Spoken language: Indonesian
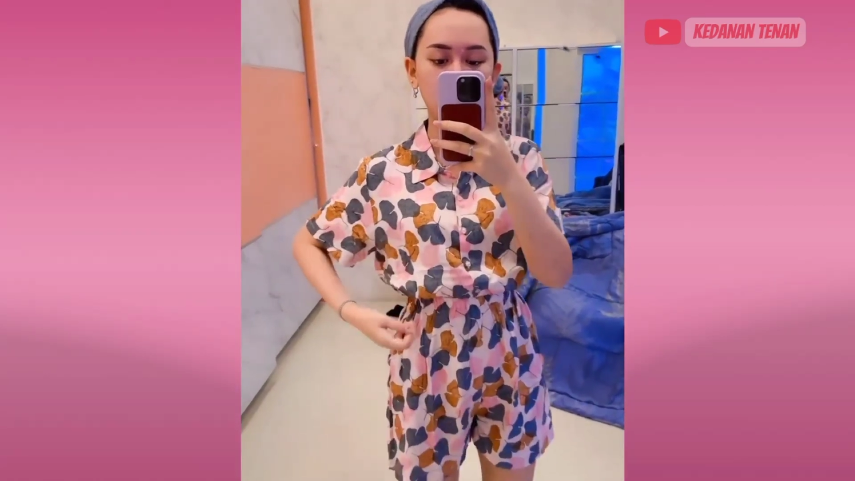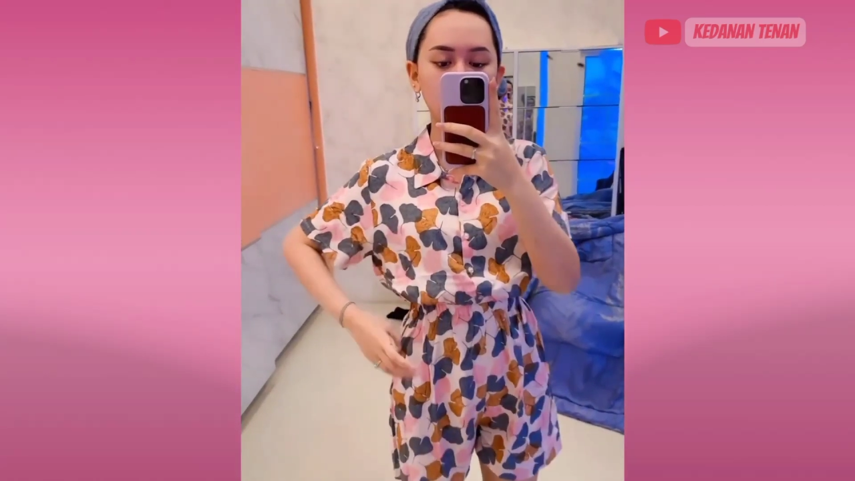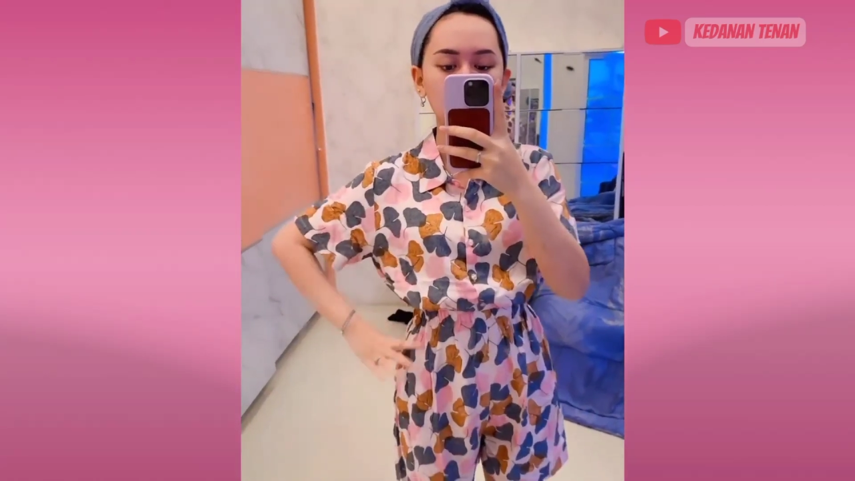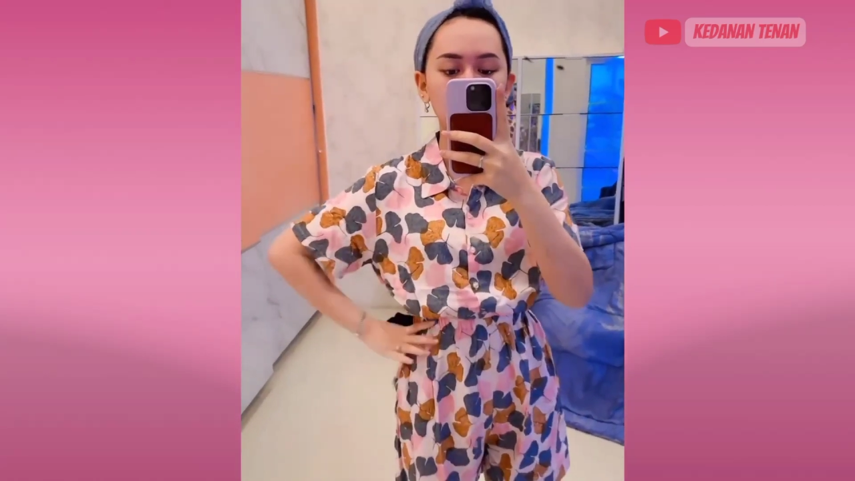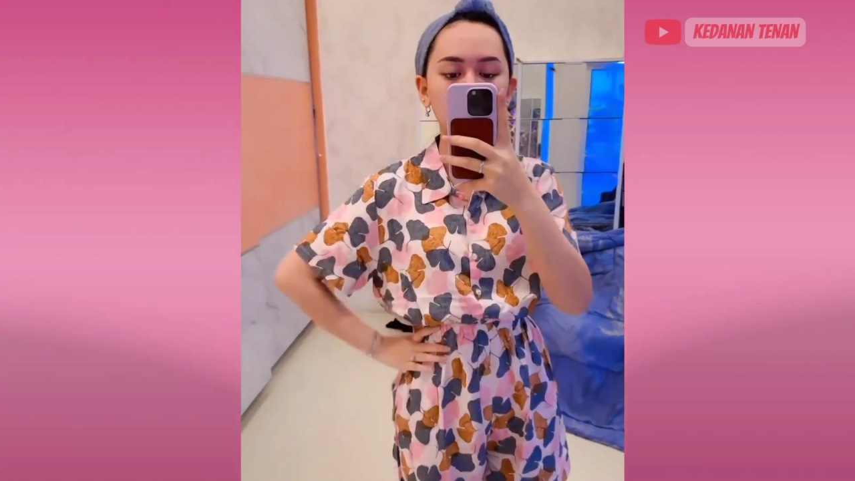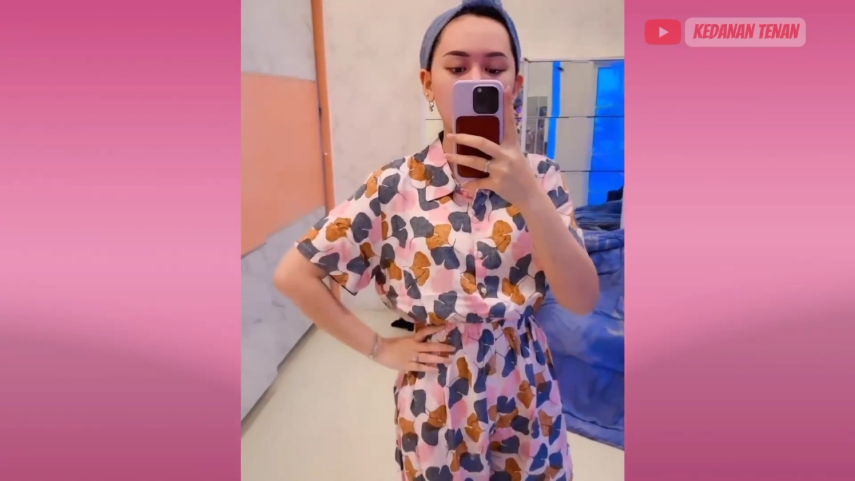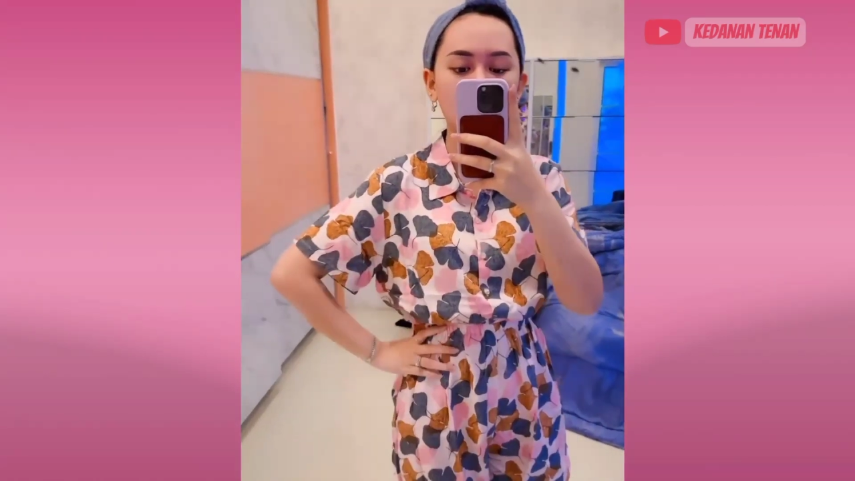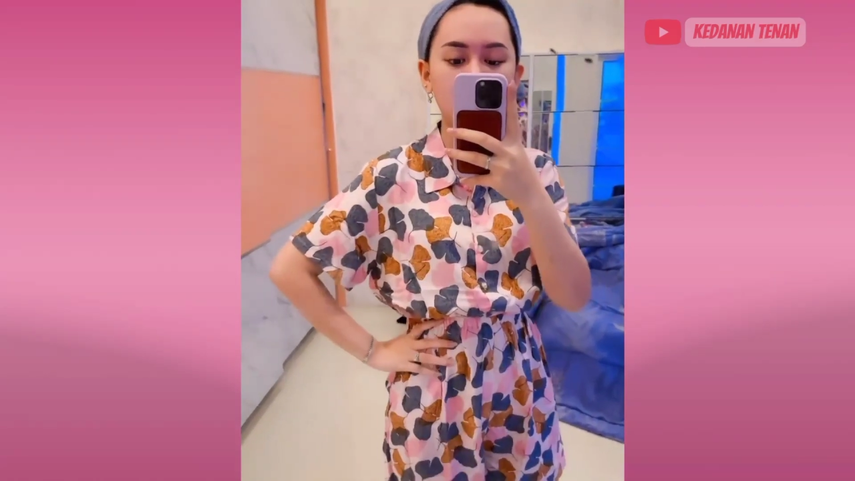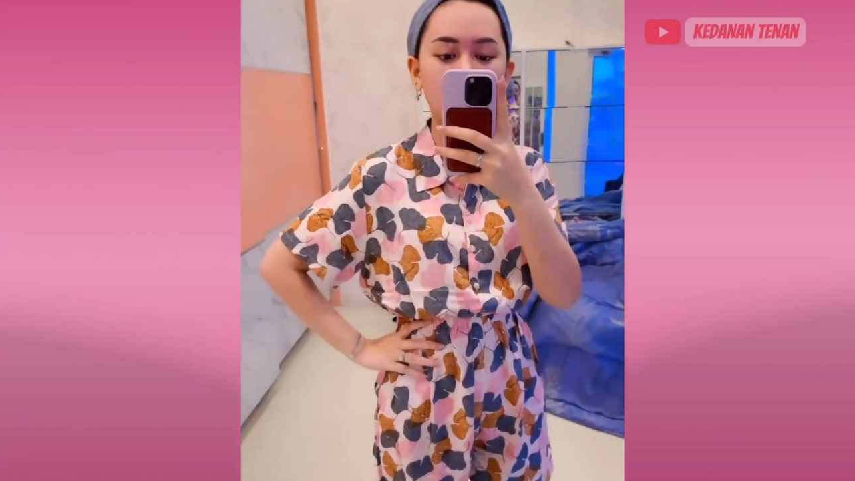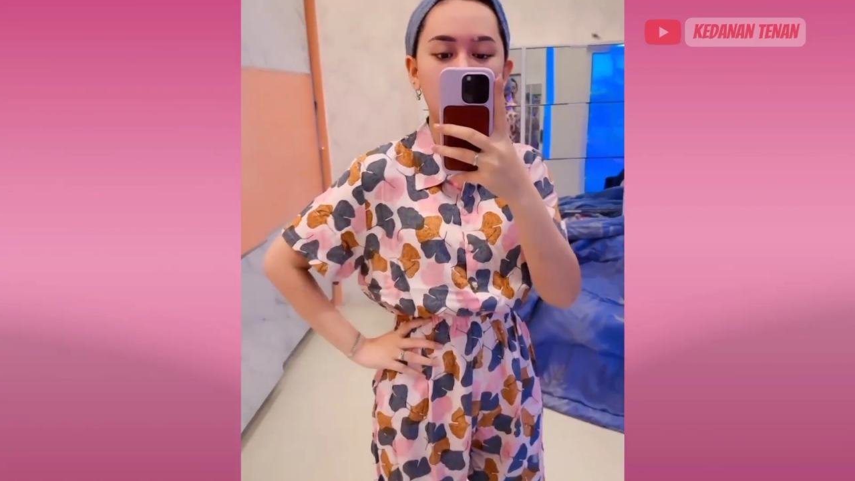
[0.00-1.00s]
tuh
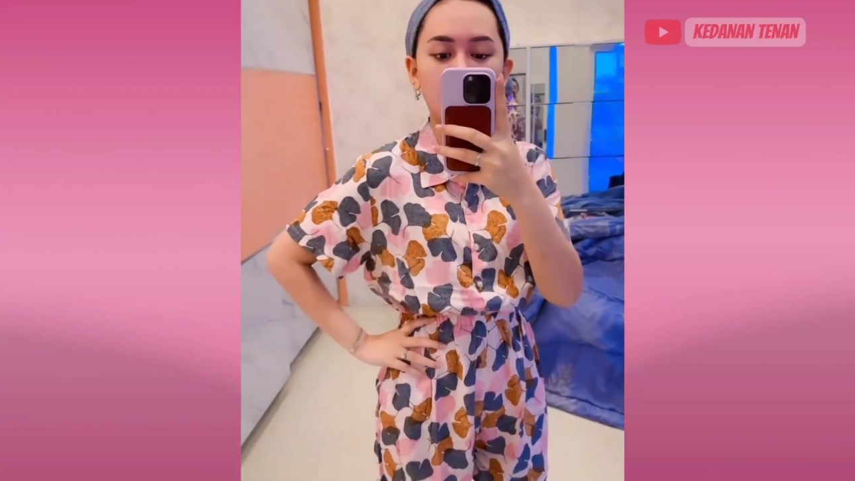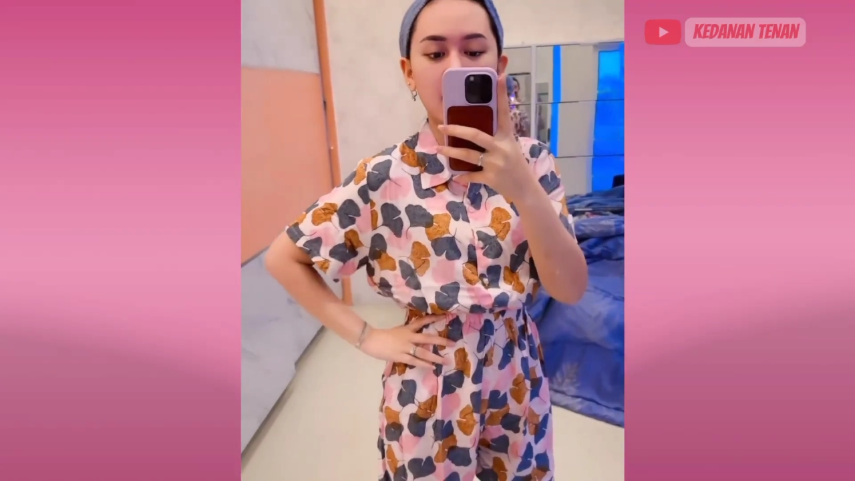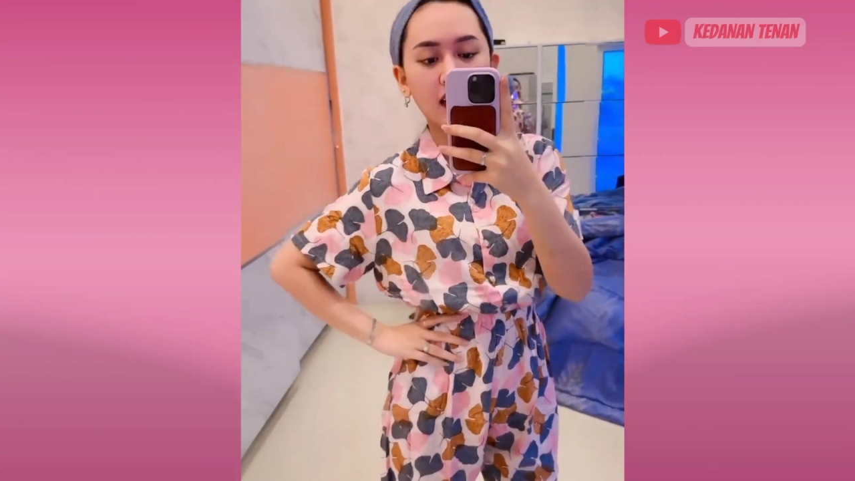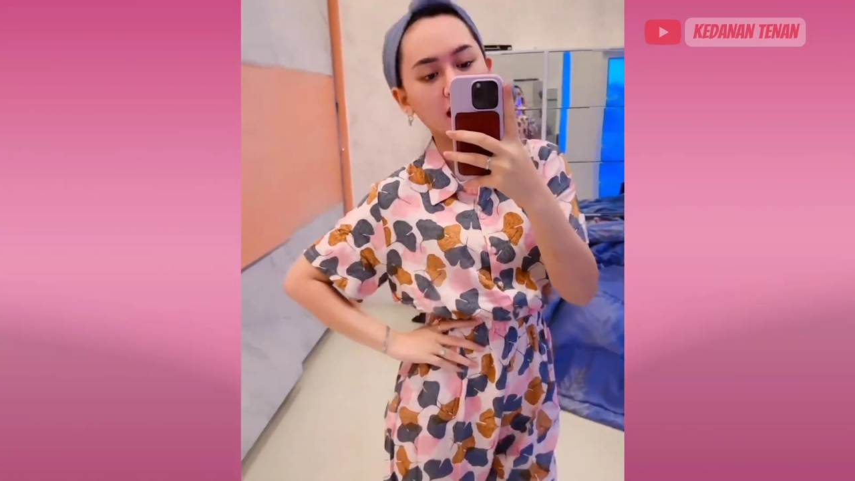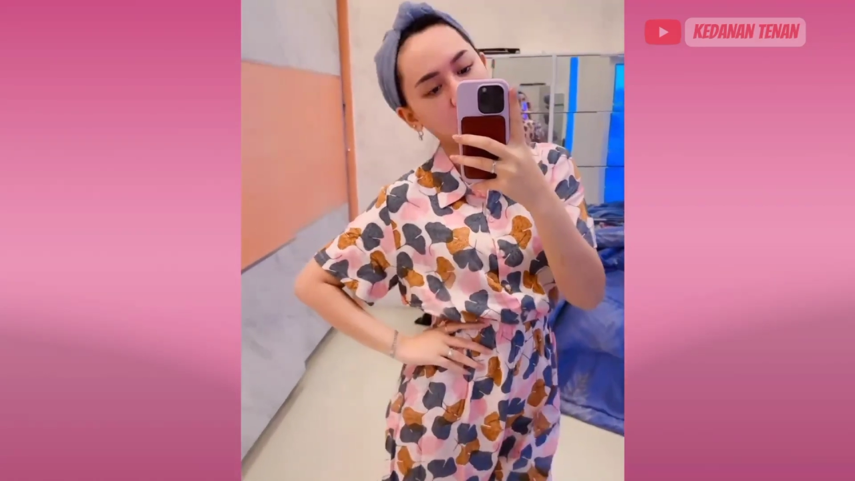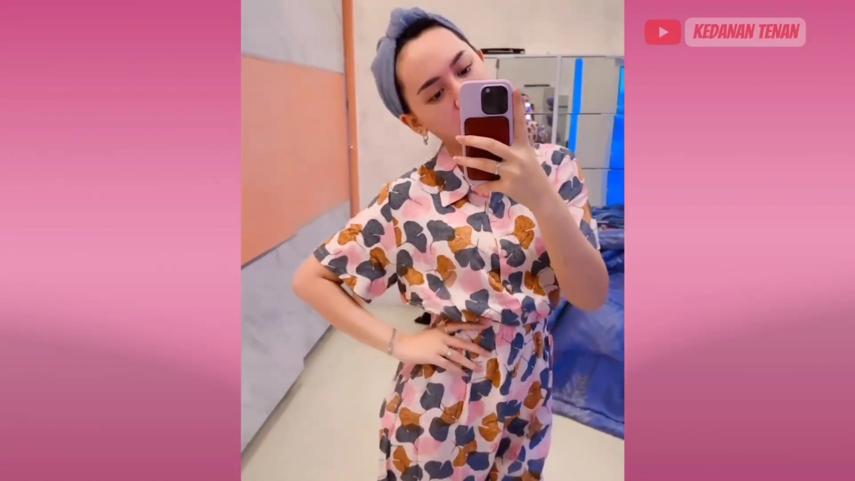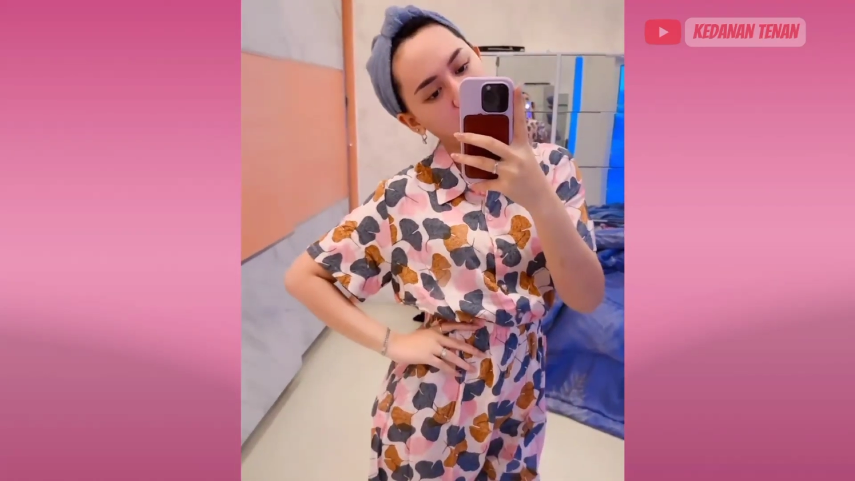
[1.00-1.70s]
semuanya ngiri